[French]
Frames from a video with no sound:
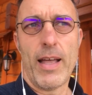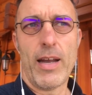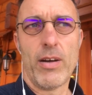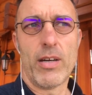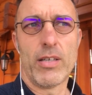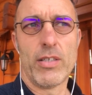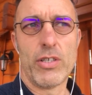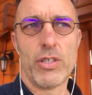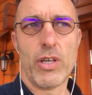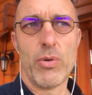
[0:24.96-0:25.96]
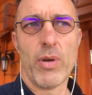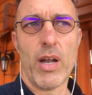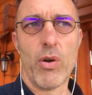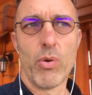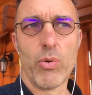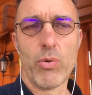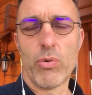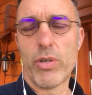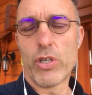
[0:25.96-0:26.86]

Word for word: Alors, j'ai eu un long